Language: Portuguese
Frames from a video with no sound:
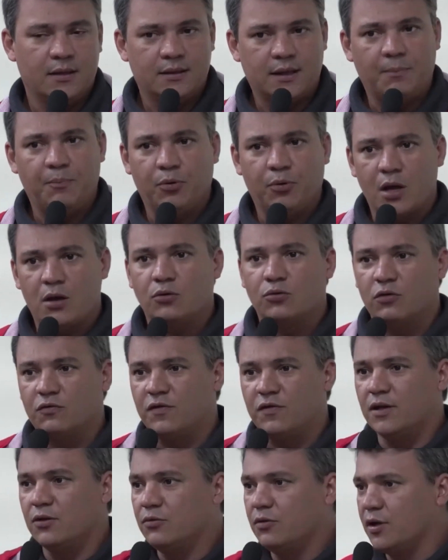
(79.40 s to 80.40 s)
Sabe por que, que eu estou
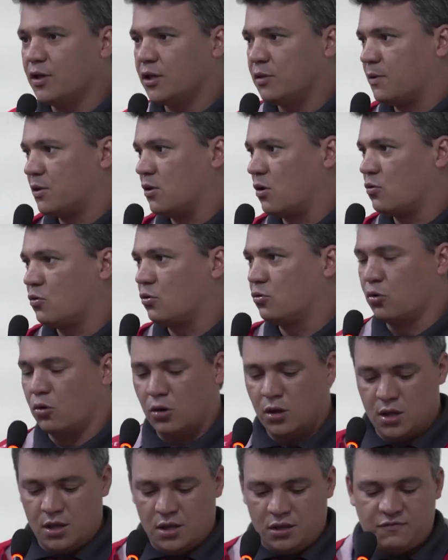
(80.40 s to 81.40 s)
falando isso, pessoal? Que eu
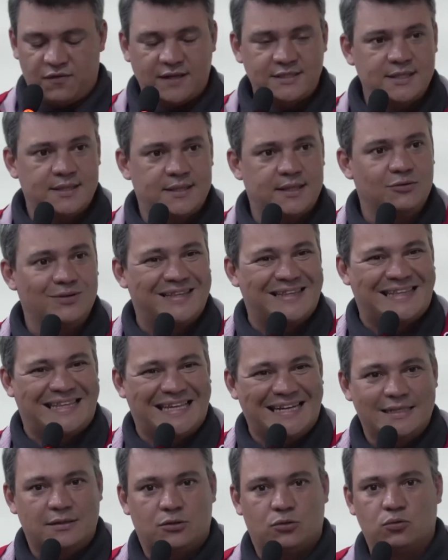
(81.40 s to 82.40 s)
estou enfatizando
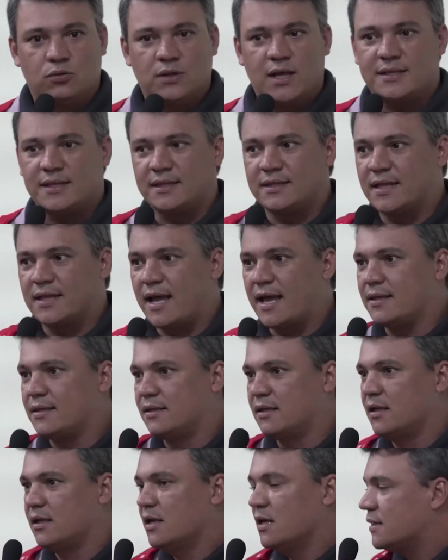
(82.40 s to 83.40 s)
tanto nessa
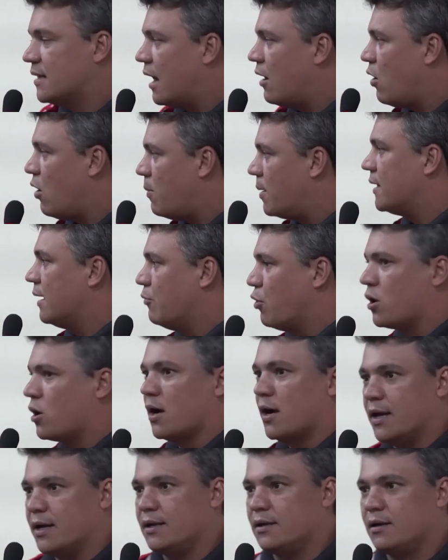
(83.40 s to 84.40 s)
tese da obra da
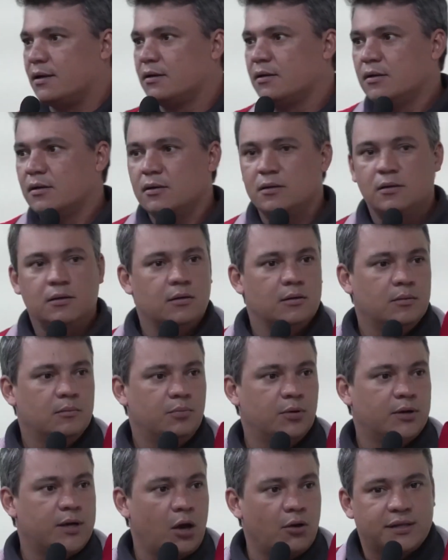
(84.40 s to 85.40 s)
Bocaina?
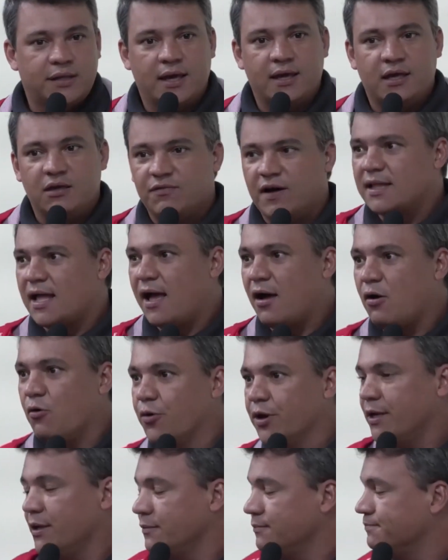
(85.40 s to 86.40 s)
Porque eu sei que vai dar
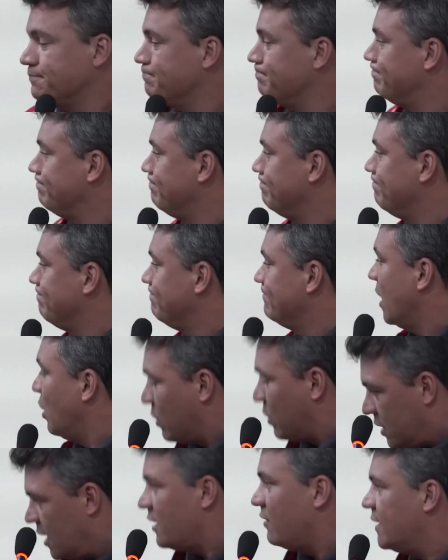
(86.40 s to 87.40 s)
ruim.
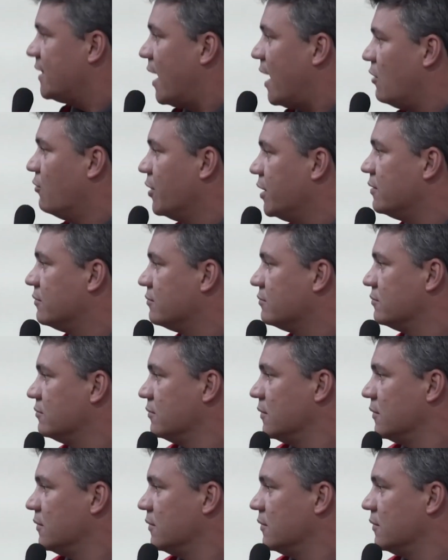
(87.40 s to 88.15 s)
Eu sei que vai dar ruim.